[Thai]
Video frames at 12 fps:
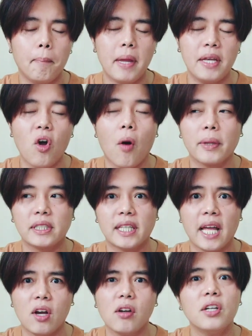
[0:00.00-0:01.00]
เป็นดอกประจา
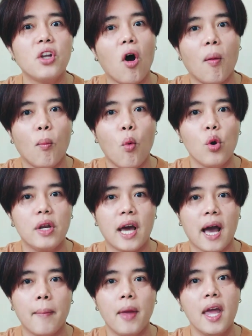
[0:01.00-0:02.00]
ยก็คือดอกพุธนะ
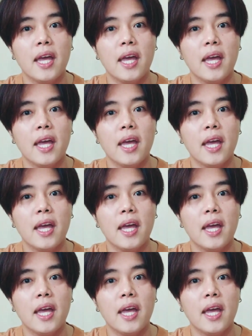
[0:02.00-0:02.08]
ครับ